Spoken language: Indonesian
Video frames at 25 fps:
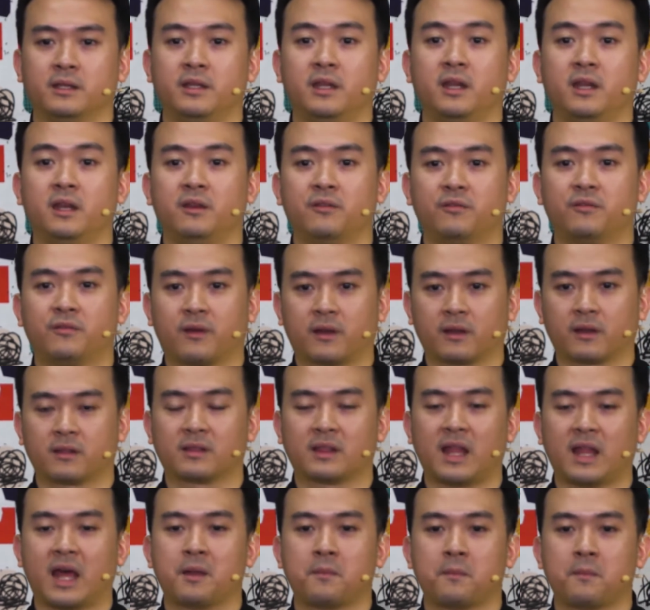deliver
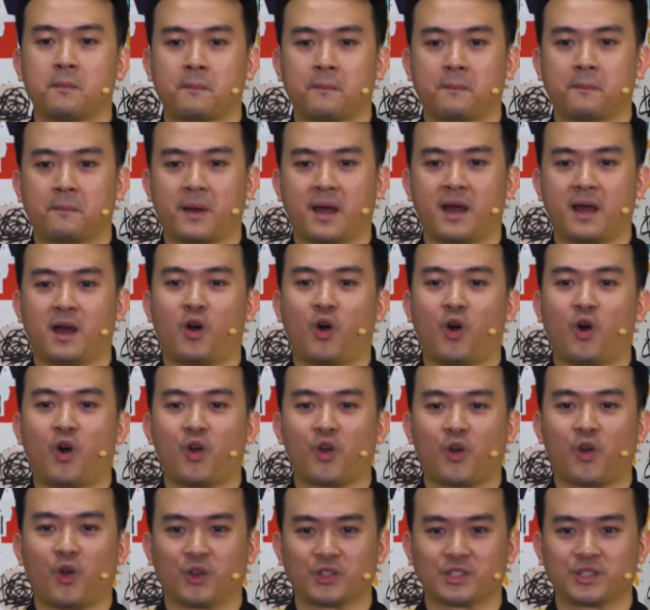tanpa
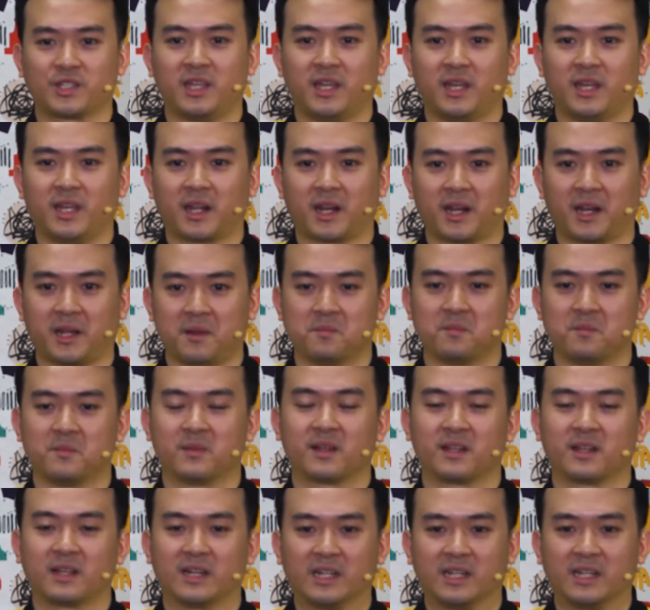ongkos kirim
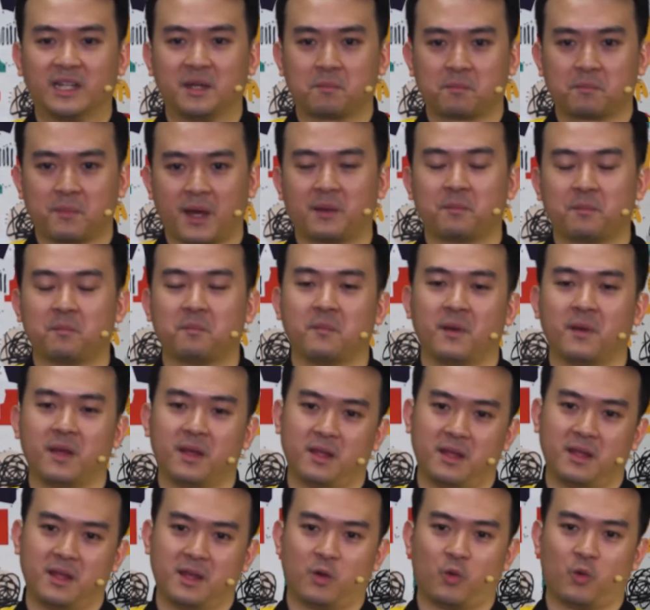ke depan
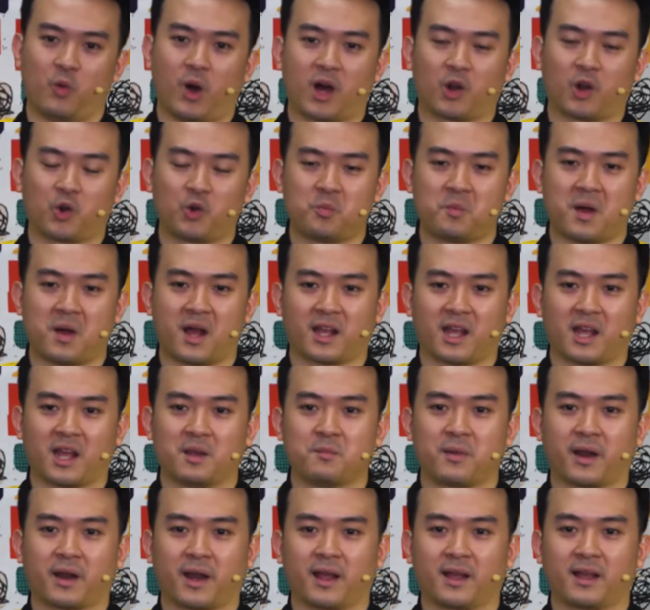warung
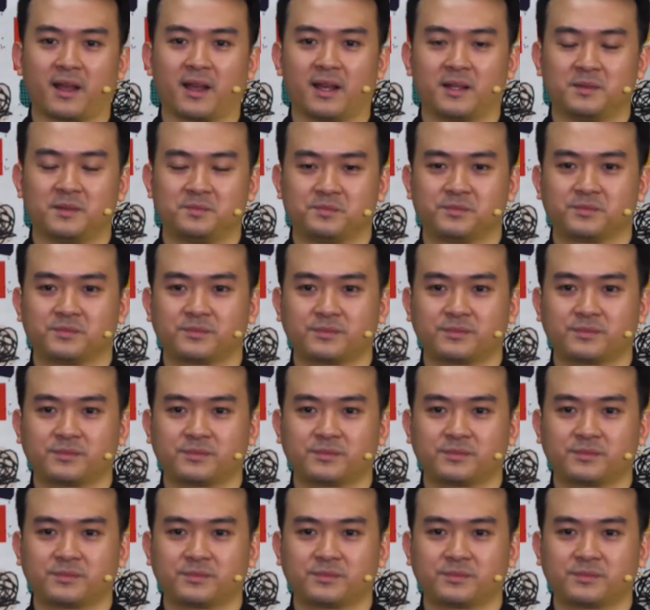makan mereka.